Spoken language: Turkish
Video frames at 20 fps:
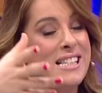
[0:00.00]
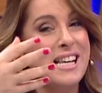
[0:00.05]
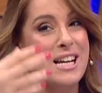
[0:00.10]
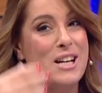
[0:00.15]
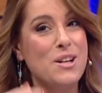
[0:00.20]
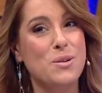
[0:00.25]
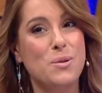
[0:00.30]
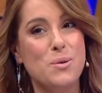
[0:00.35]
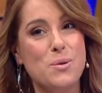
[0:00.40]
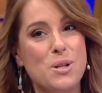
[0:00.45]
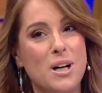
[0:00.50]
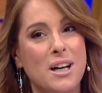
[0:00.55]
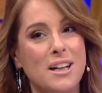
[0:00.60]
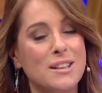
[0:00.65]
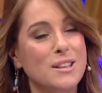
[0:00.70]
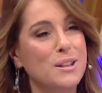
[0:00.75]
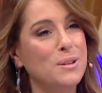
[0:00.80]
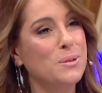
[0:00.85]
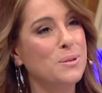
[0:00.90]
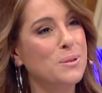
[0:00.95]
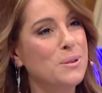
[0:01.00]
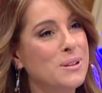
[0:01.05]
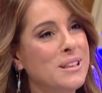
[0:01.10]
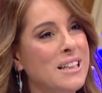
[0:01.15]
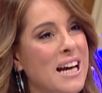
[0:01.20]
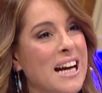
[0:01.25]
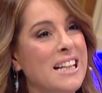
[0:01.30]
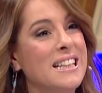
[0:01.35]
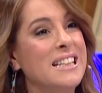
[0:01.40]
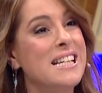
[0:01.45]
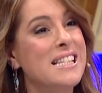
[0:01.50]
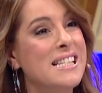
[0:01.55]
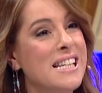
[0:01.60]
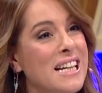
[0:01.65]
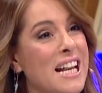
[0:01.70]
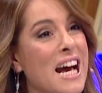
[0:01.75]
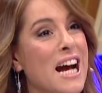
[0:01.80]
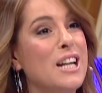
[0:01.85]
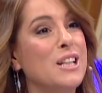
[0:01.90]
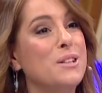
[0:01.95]
senin kucağında dururken
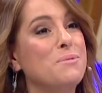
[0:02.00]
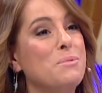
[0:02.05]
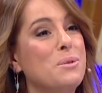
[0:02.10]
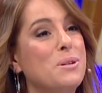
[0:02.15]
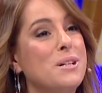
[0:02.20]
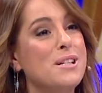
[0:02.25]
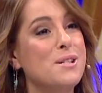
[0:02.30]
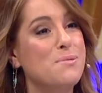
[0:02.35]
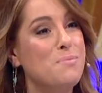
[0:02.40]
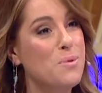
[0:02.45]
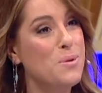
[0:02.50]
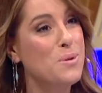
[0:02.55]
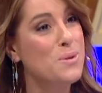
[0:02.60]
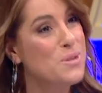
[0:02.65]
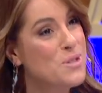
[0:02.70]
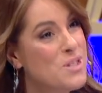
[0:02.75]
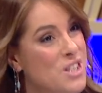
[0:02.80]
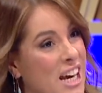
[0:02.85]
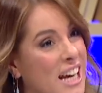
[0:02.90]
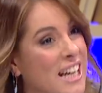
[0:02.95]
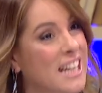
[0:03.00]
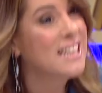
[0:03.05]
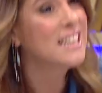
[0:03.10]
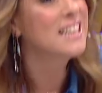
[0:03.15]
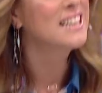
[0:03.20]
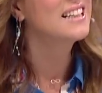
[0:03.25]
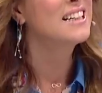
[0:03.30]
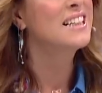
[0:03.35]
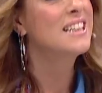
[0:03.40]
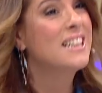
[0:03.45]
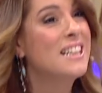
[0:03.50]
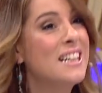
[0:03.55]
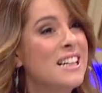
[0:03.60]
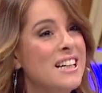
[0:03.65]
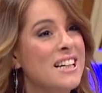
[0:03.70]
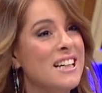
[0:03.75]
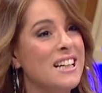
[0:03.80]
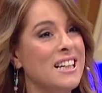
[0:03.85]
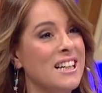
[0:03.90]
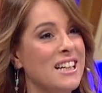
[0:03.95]
deselerdi bu kız büyüyecek.
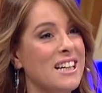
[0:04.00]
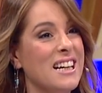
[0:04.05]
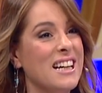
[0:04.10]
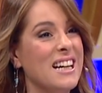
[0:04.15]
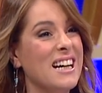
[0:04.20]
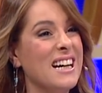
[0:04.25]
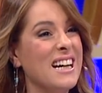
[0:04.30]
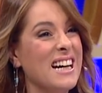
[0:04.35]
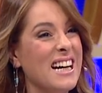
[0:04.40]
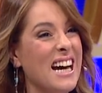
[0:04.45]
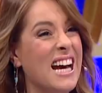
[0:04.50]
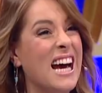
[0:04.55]
Meslektaşın